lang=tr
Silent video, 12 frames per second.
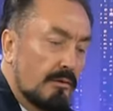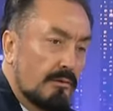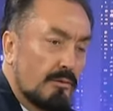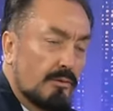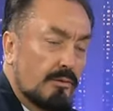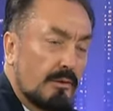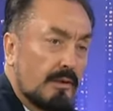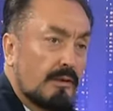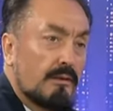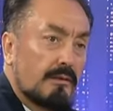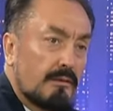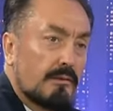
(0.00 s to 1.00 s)
yoluna
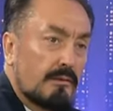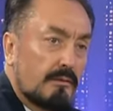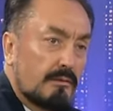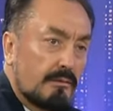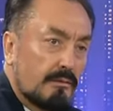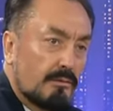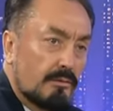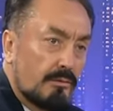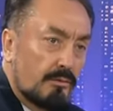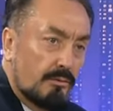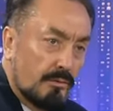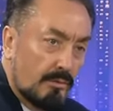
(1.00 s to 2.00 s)

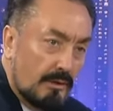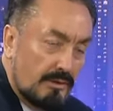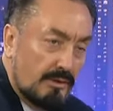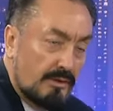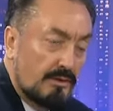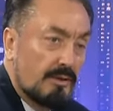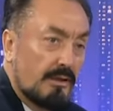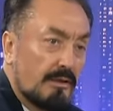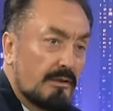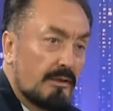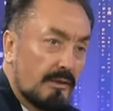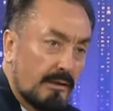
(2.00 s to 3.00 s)
yol açacak
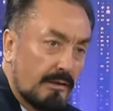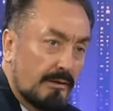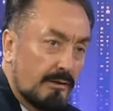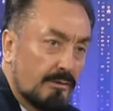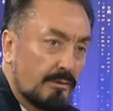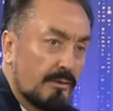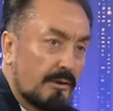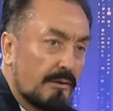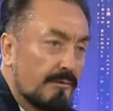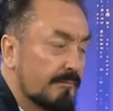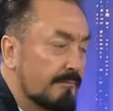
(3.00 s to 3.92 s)
şekilde gayret ediyorlar.